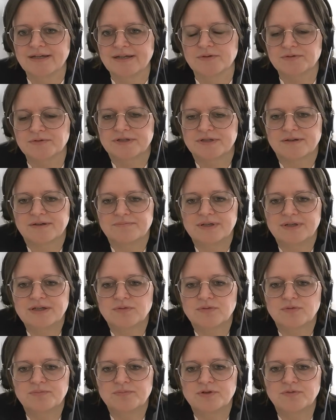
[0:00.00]
Unser
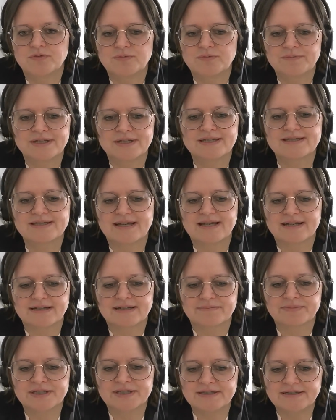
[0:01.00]
Mikrobiom ist
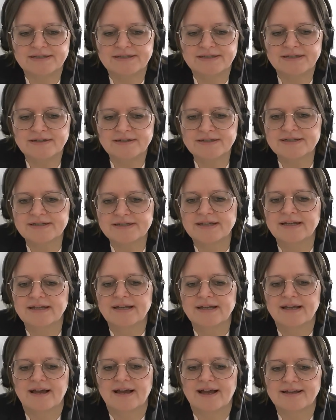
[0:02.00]
adaptiert
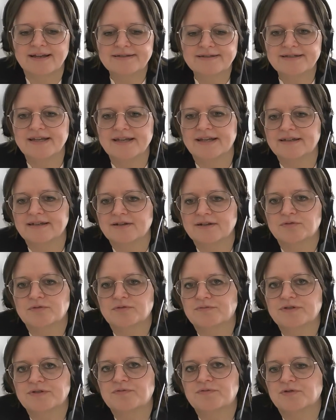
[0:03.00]
an die Ernährung wie